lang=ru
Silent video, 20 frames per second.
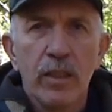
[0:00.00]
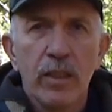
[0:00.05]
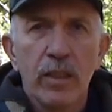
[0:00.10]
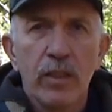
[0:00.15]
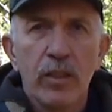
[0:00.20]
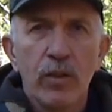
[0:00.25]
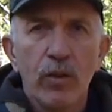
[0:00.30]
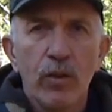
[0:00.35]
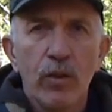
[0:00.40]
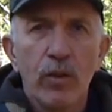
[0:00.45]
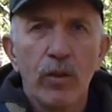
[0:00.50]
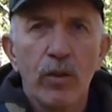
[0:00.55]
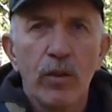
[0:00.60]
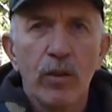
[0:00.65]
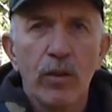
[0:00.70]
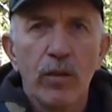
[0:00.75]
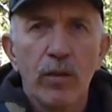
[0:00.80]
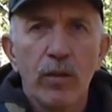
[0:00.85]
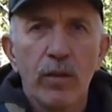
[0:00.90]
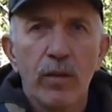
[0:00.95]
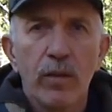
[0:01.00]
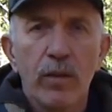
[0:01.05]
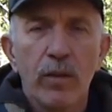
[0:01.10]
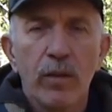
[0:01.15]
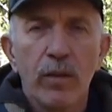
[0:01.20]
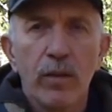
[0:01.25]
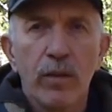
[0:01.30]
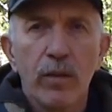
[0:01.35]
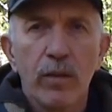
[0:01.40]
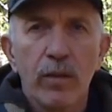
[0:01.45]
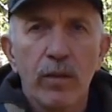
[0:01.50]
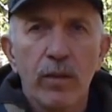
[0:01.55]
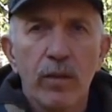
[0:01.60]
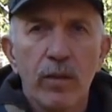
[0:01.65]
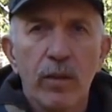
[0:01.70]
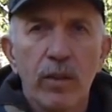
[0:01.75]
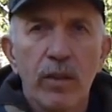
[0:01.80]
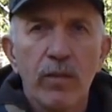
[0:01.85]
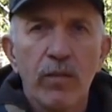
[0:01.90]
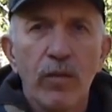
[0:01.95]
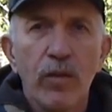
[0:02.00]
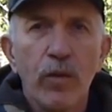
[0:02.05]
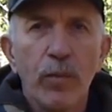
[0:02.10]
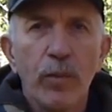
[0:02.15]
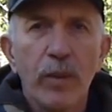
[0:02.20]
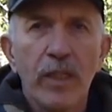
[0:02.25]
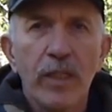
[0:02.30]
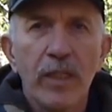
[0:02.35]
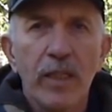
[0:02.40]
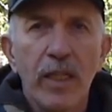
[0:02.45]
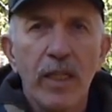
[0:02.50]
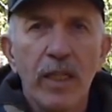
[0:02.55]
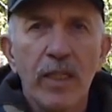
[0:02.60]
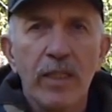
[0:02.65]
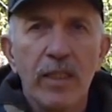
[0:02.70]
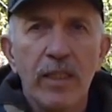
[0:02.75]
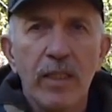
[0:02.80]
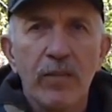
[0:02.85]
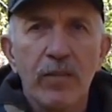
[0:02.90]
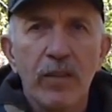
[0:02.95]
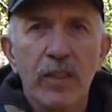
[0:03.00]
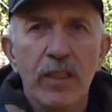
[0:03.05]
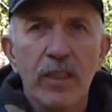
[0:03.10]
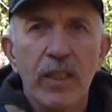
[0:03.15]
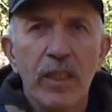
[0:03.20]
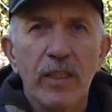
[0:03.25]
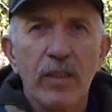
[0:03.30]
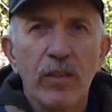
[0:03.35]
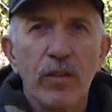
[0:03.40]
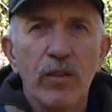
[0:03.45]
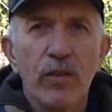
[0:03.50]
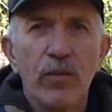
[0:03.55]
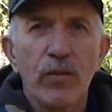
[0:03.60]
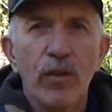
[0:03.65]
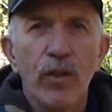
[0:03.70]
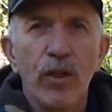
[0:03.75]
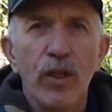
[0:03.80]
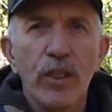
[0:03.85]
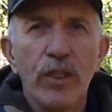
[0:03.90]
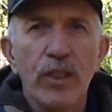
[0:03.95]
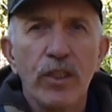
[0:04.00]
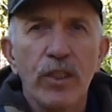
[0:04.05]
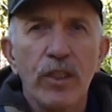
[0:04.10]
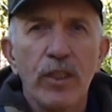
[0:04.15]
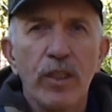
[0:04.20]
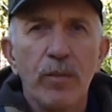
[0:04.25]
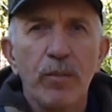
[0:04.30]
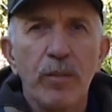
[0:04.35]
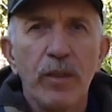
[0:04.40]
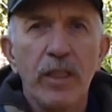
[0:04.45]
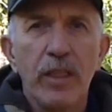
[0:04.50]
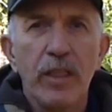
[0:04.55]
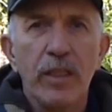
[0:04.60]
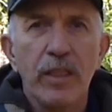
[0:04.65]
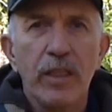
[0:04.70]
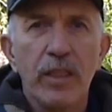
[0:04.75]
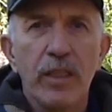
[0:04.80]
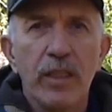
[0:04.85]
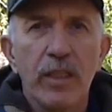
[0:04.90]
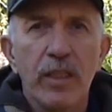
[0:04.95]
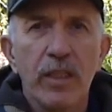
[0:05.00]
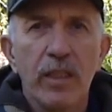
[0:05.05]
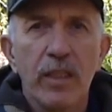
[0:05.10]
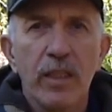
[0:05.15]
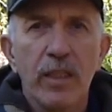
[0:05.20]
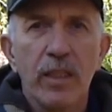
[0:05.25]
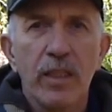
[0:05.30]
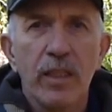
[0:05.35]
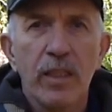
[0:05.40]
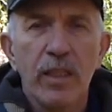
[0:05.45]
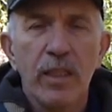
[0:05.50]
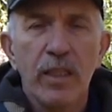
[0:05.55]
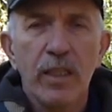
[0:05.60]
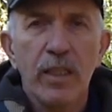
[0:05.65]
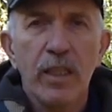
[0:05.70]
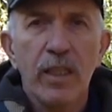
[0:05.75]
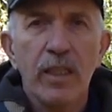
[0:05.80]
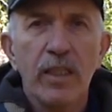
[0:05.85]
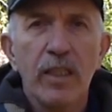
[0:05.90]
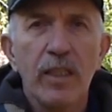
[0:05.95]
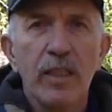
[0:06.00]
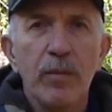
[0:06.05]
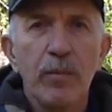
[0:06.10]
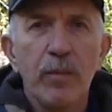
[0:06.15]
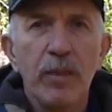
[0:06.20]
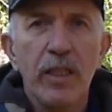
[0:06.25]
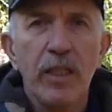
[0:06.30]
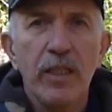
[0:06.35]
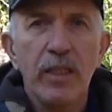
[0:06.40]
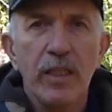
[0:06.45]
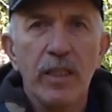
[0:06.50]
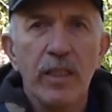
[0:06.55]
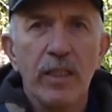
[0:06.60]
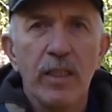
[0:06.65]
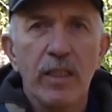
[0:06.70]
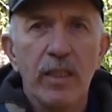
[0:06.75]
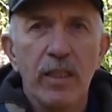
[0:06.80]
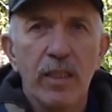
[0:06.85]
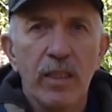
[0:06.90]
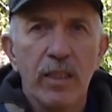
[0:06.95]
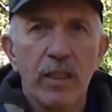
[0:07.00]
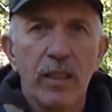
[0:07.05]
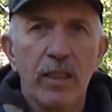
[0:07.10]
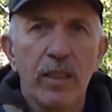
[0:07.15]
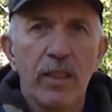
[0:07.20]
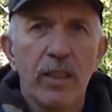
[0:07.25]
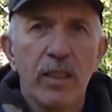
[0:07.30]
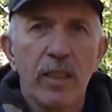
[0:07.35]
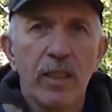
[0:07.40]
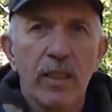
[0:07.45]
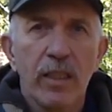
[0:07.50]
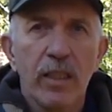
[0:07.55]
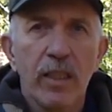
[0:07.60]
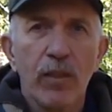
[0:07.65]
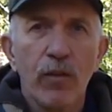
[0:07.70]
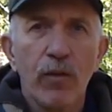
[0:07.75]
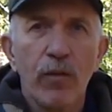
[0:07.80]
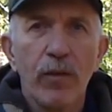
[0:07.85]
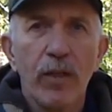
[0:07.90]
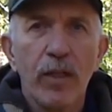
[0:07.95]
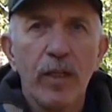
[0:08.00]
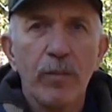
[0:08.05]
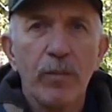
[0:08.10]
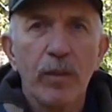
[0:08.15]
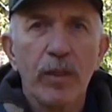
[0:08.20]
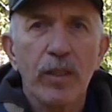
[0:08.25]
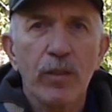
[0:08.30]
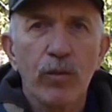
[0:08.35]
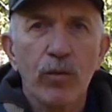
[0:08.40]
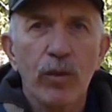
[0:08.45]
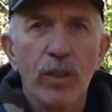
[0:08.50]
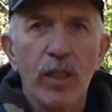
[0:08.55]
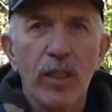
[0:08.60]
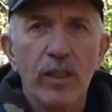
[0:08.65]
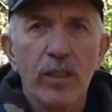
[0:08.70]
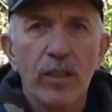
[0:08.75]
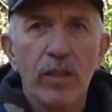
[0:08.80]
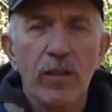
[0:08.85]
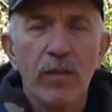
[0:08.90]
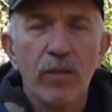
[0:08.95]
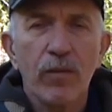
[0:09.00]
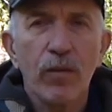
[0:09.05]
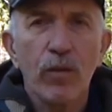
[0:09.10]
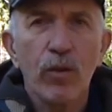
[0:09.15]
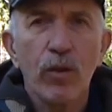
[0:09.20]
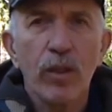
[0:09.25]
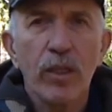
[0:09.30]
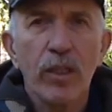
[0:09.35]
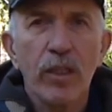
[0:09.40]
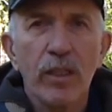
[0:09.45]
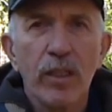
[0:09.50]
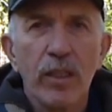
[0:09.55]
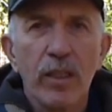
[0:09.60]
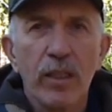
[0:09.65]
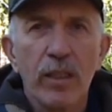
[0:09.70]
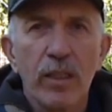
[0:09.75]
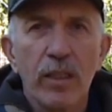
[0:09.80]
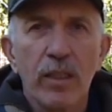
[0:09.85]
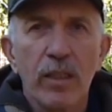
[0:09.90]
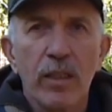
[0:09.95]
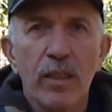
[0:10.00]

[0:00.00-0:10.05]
что на своем канале я высказываю свое личное мнение. Это не мнение какого-либо государственного органа,